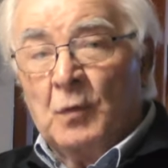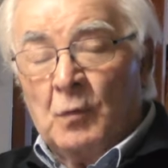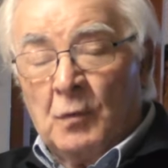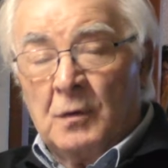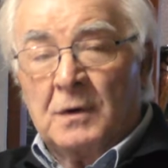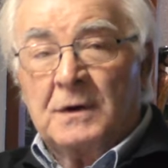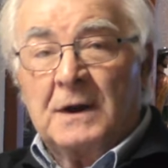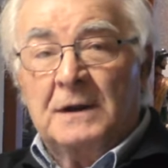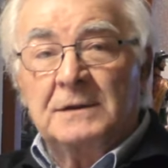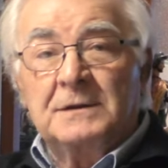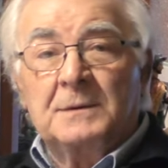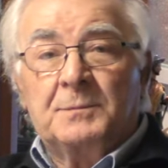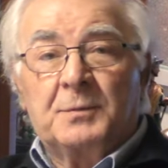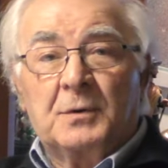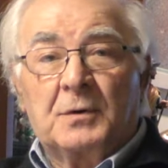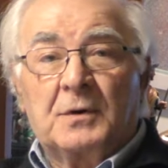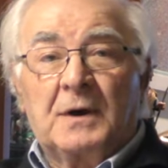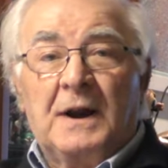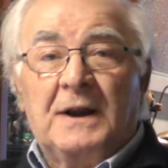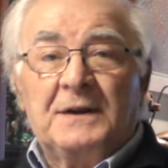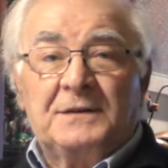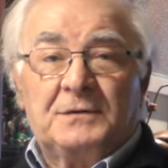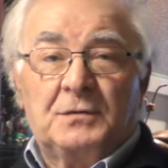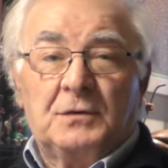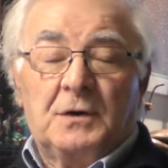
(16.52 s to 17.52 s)
Un grande
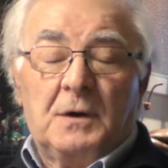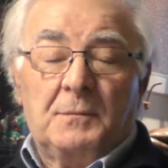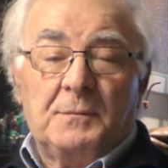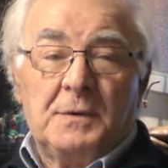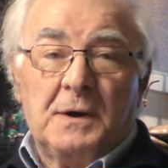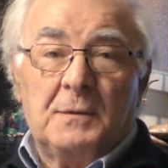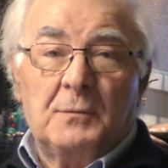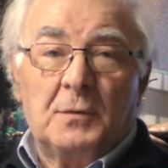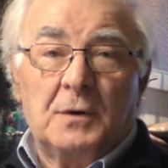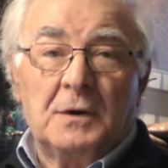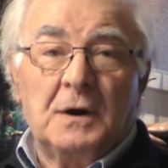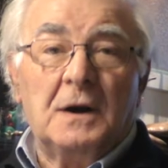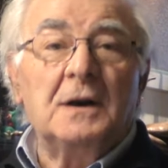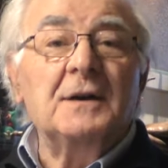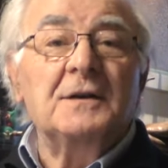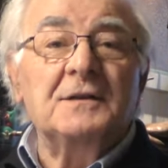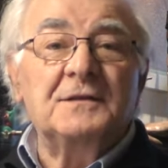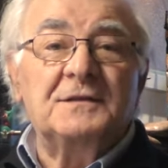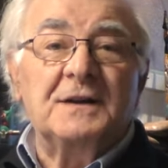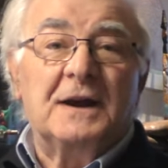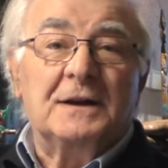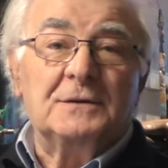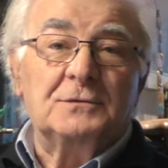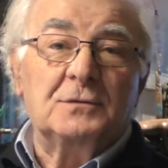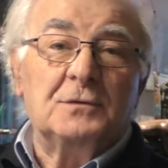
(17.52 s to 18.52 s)
progresso che abbiamo
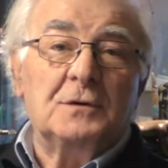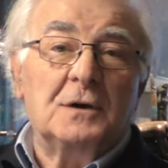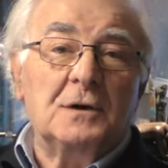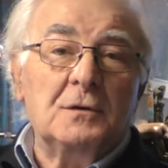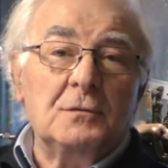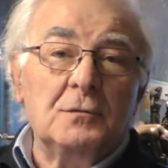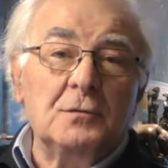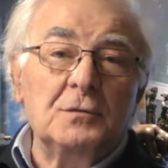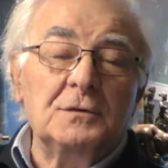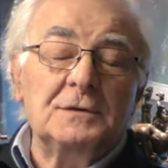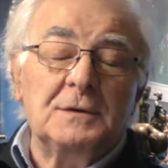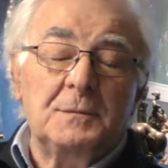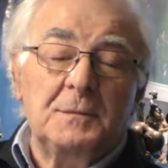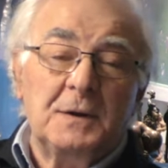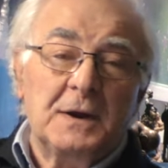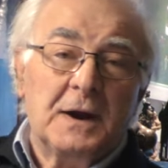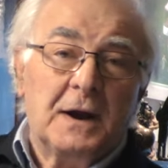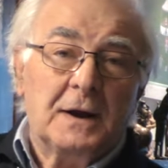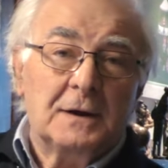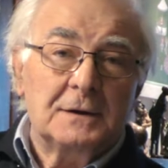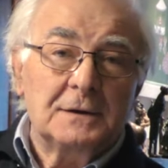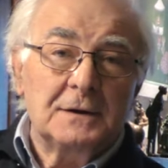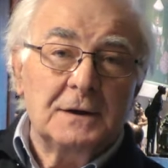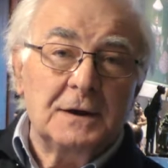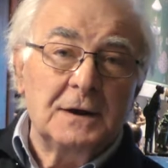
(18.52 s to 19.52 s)
realizzato negli ultimi
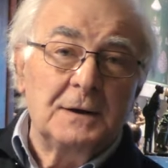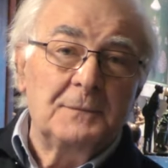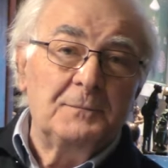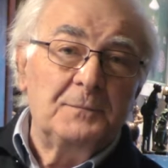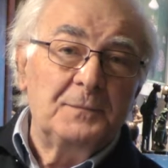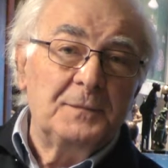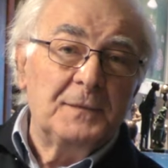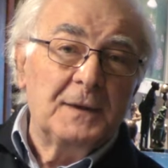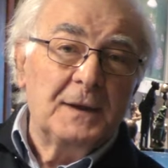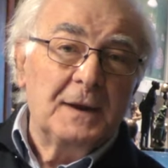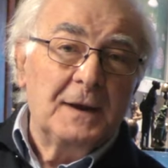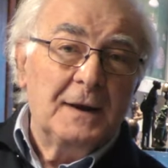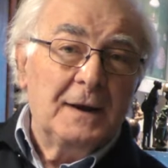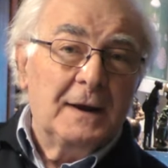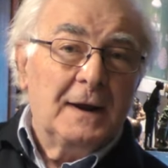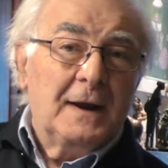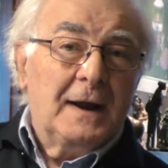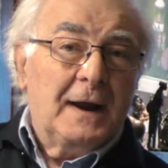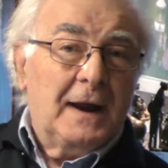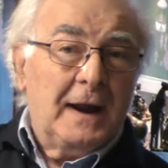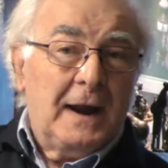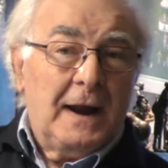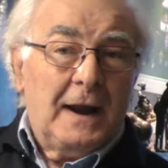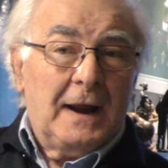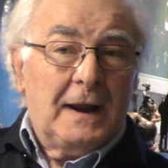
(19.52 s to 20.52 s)
anni
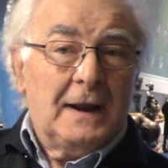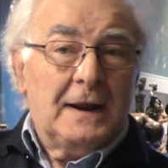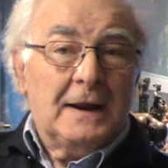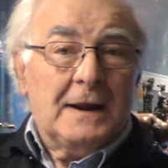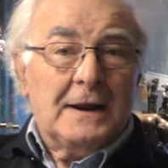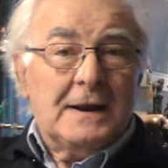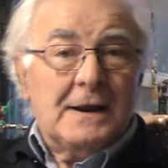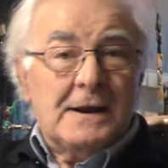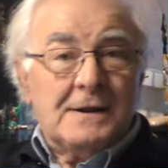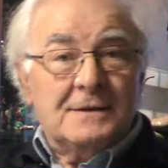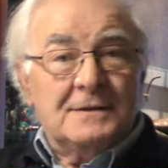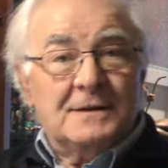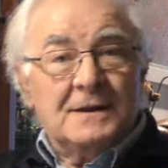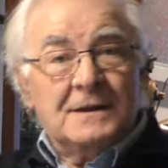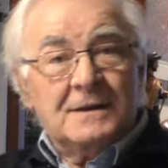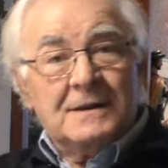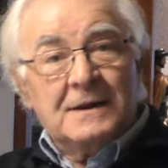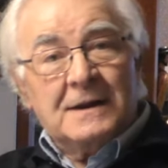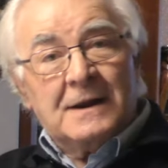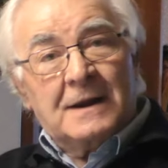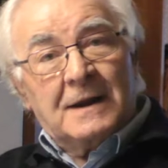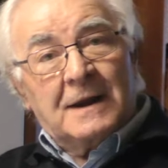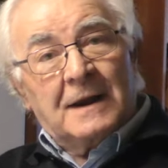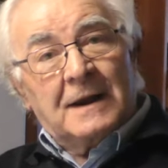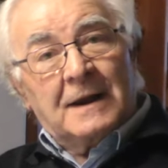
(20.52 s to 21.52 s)
è di
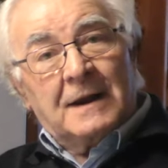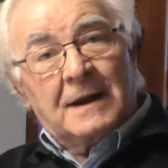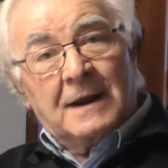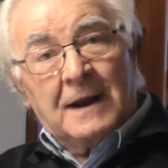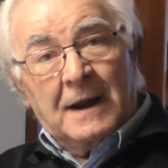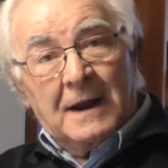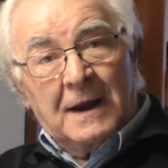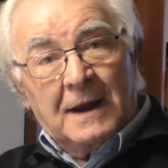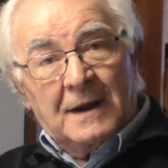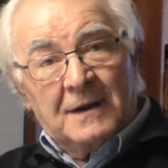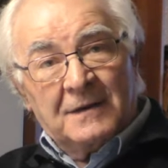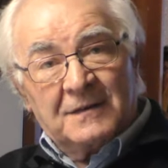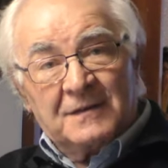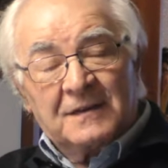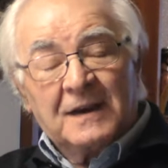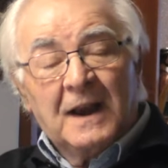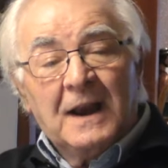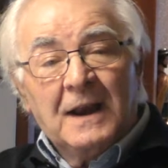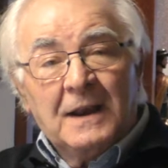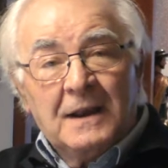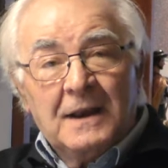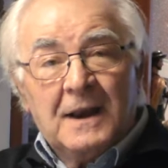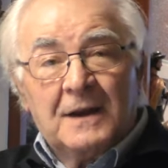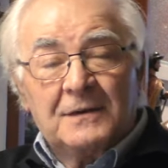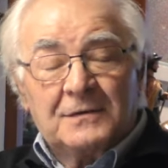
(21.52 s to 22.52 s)
dire che
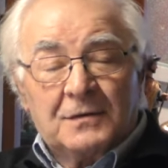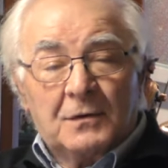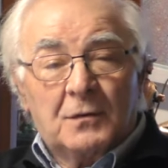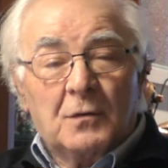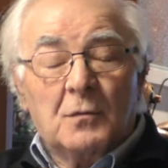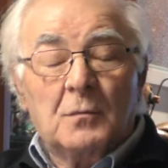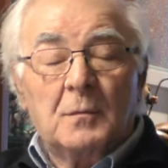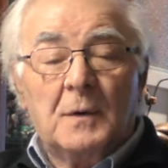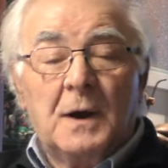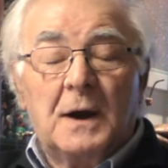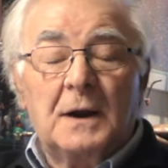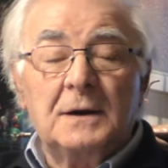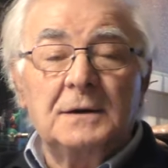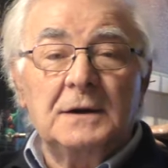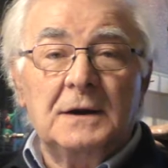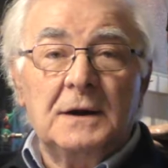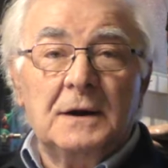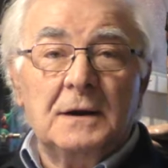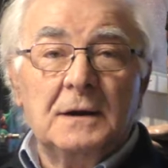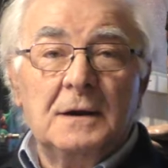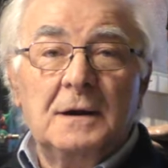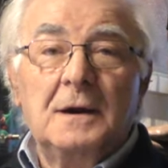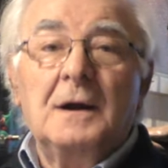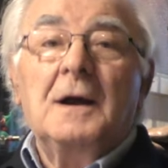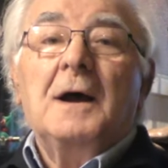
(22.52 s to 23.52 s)
se gli esseri
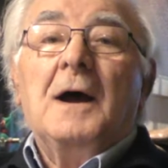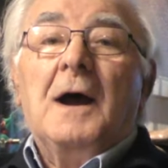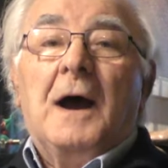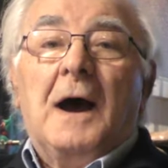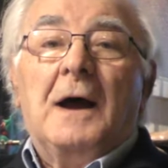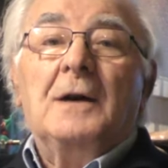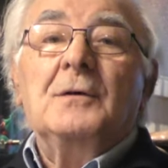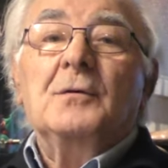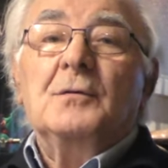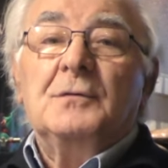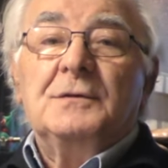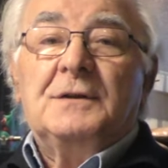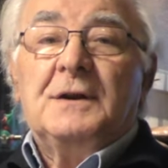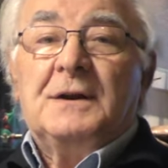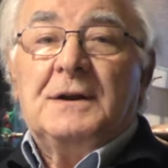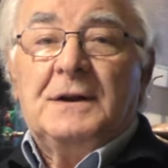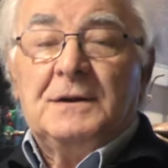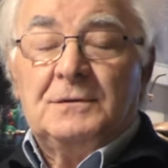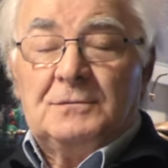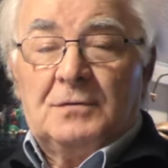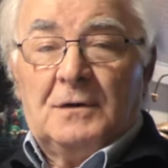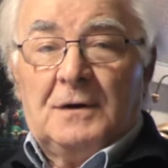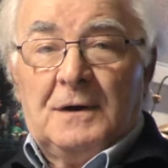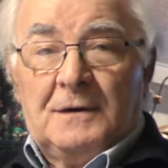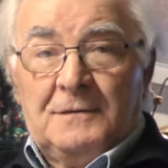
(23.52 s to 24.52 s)
umani hanno
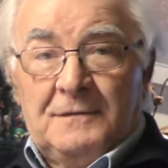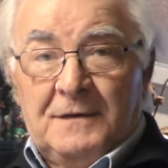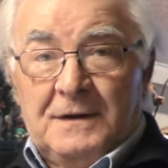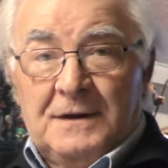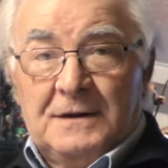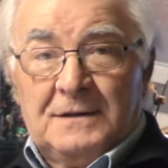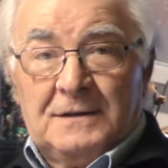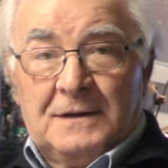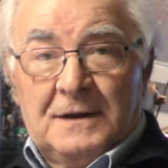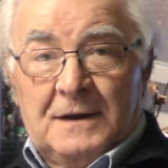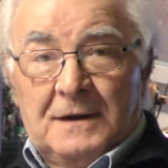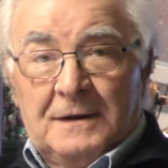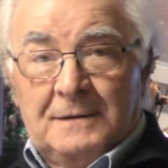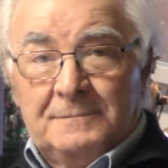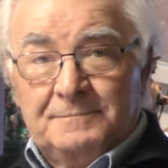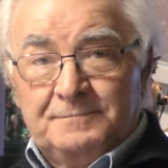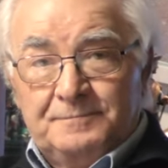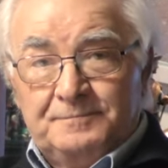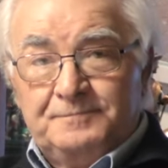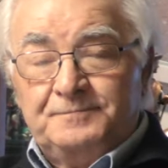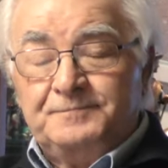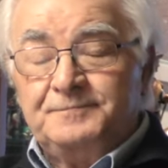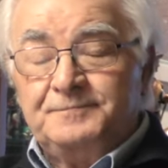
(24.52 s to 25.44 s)
diritto alla vita,